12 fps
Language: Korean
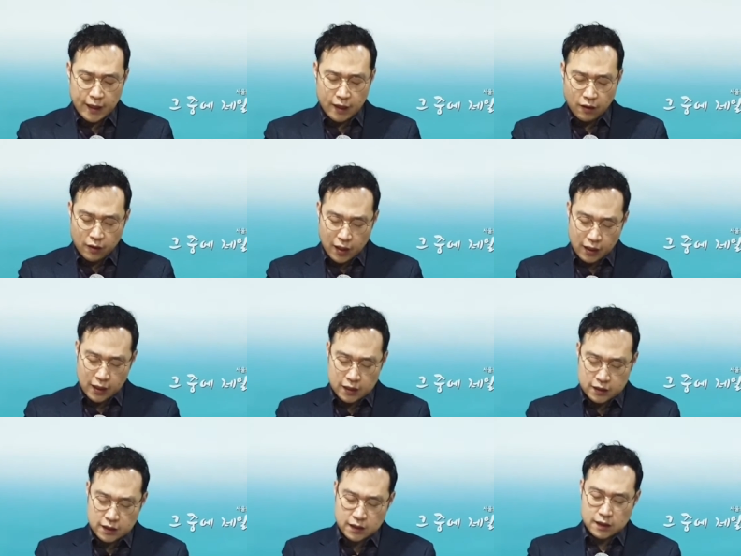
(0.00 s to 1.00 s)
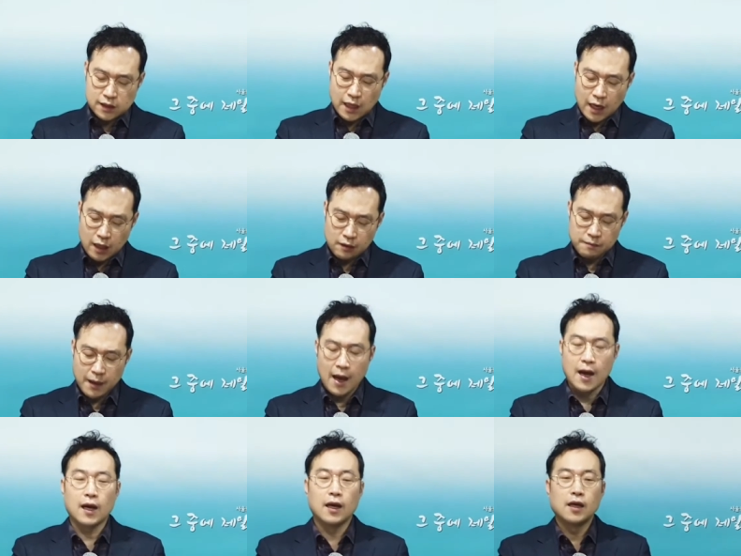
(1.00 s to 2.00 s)
내게 허락하신
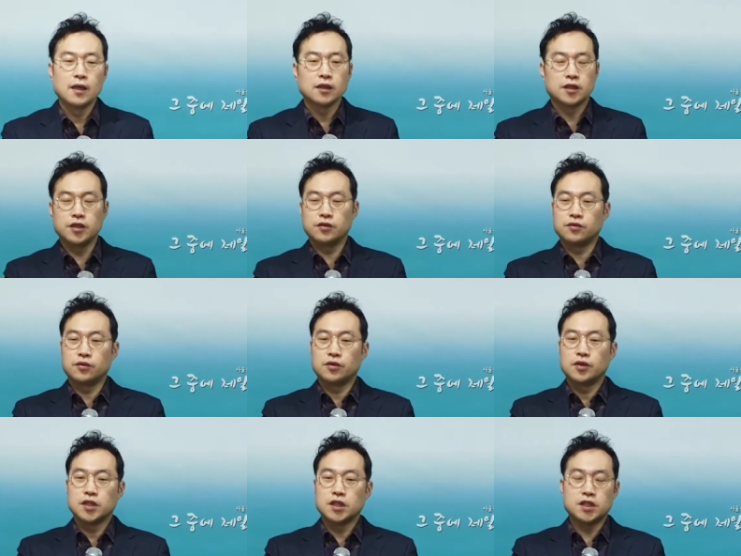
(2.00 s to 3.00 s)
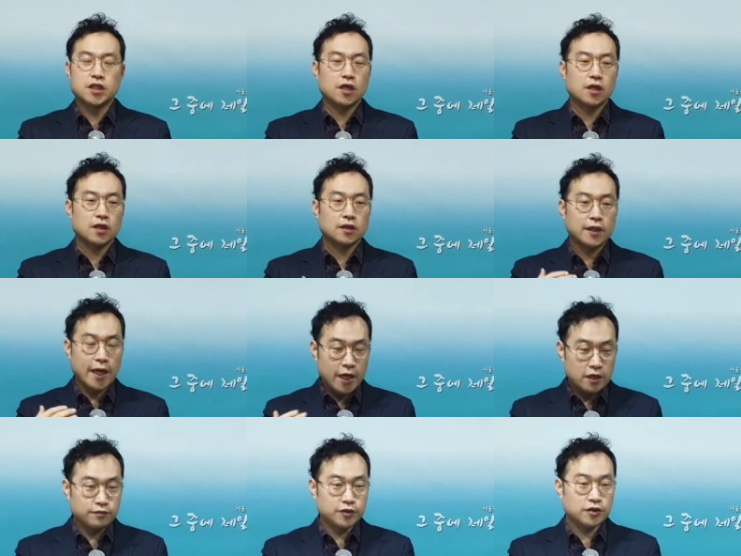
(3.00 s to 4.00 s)
사랑방 그리고 이제
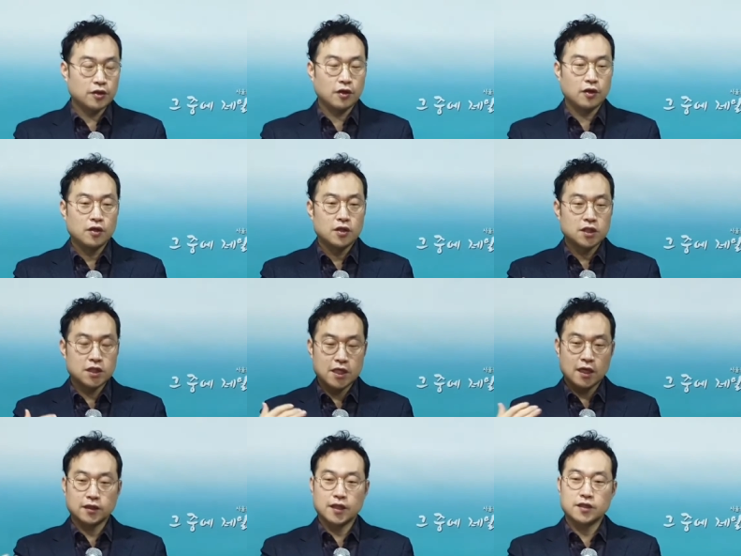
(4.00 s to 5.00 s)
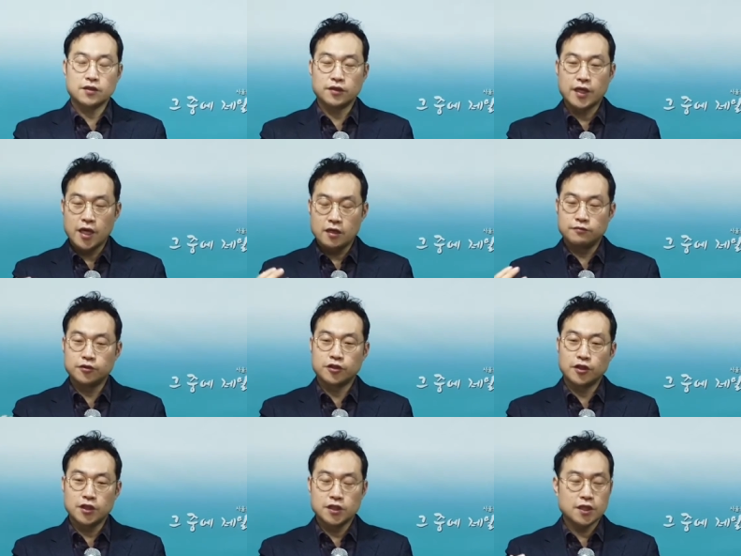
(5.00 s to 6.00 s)
내일부터 시작되죠.
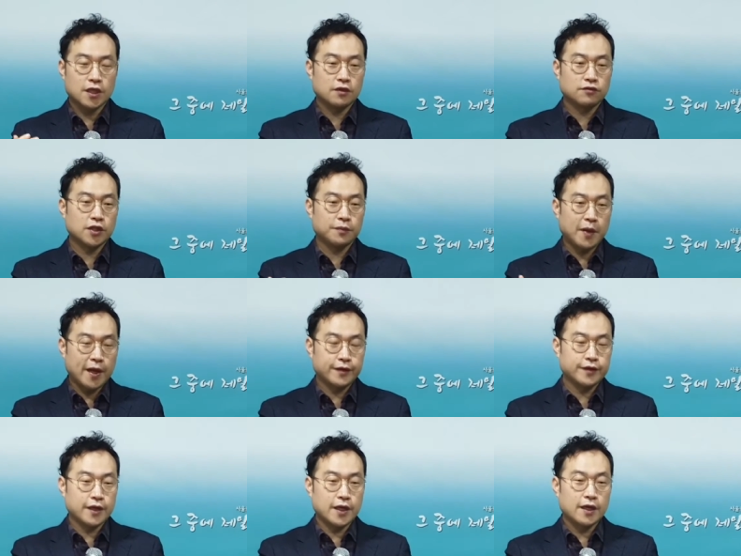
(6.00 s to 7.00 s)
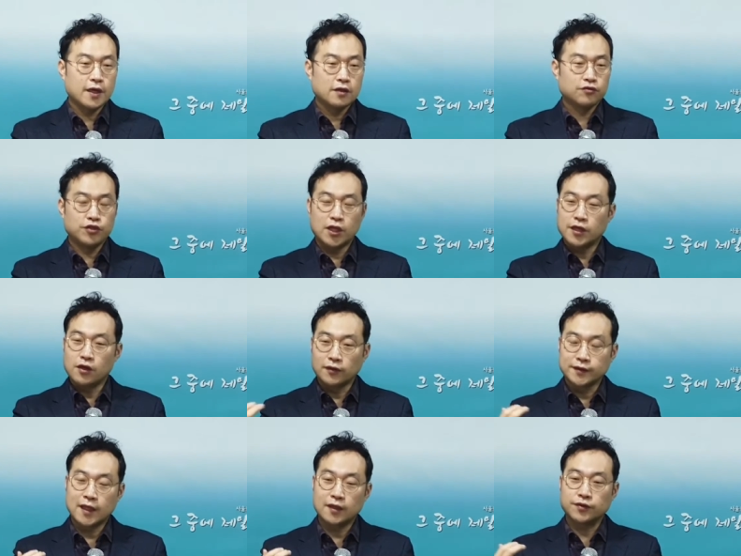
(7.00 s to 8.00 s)
내일부터 이제 우리 밴드에 우리가
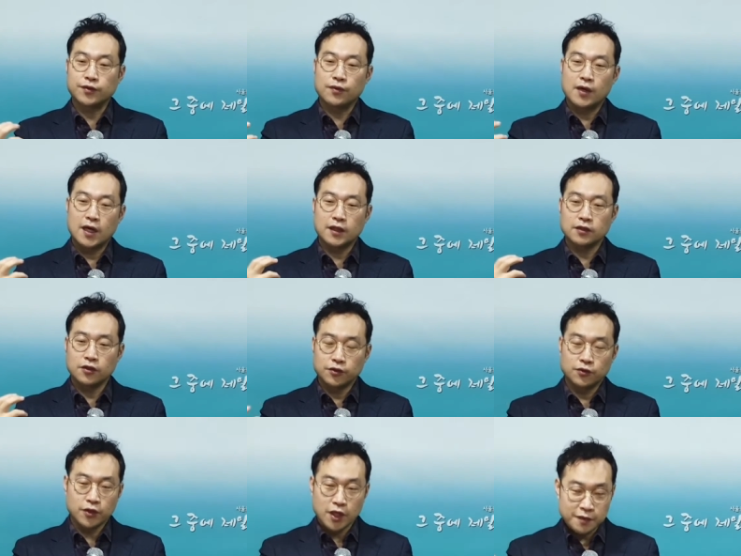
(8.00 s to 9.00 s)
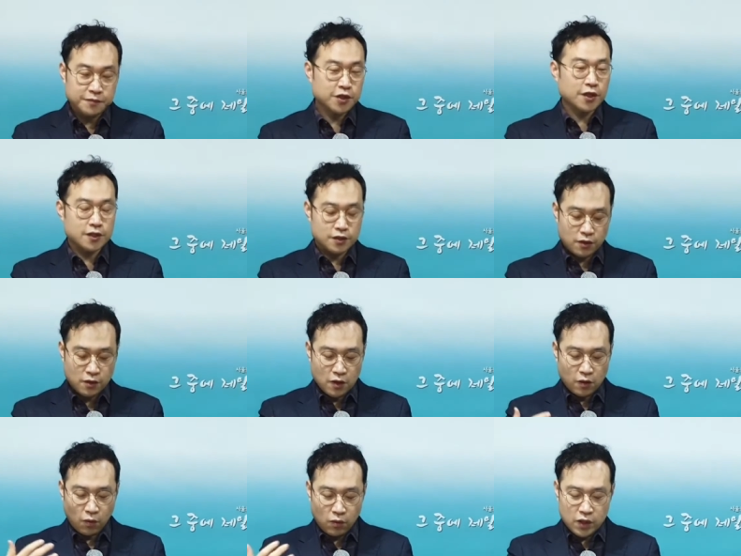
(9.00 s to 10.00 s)
영상 통화한 것도
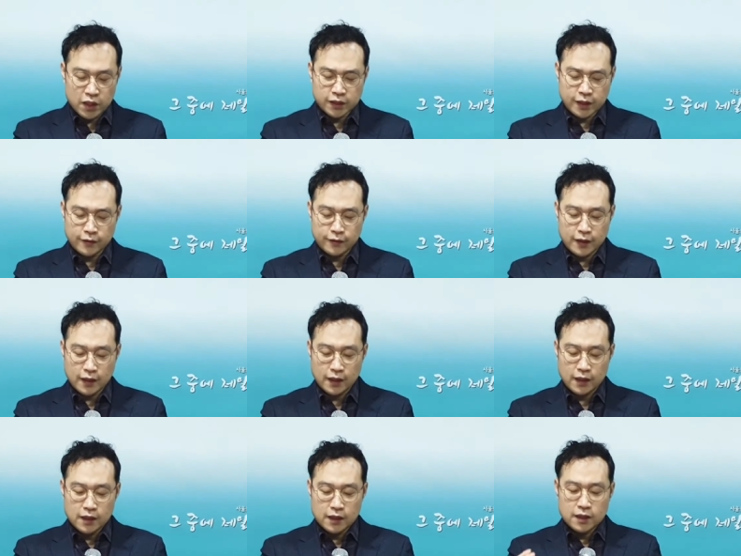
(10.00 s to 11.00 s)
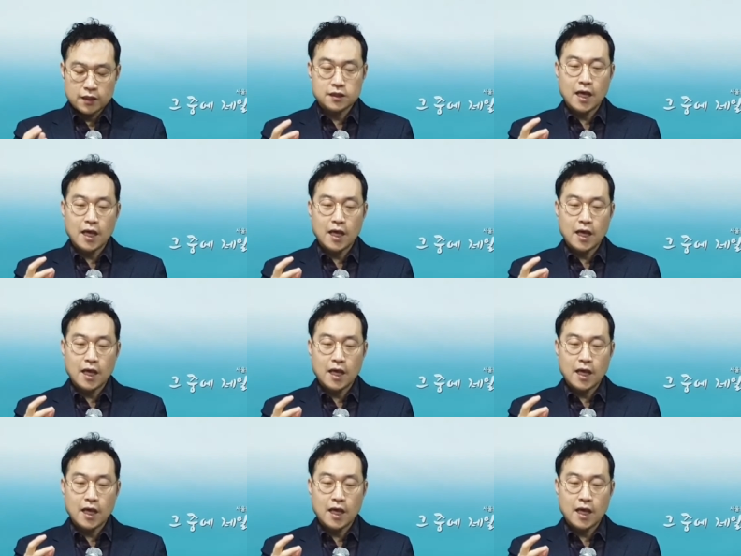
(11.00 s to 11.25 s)
캡처해서 올릴 텐데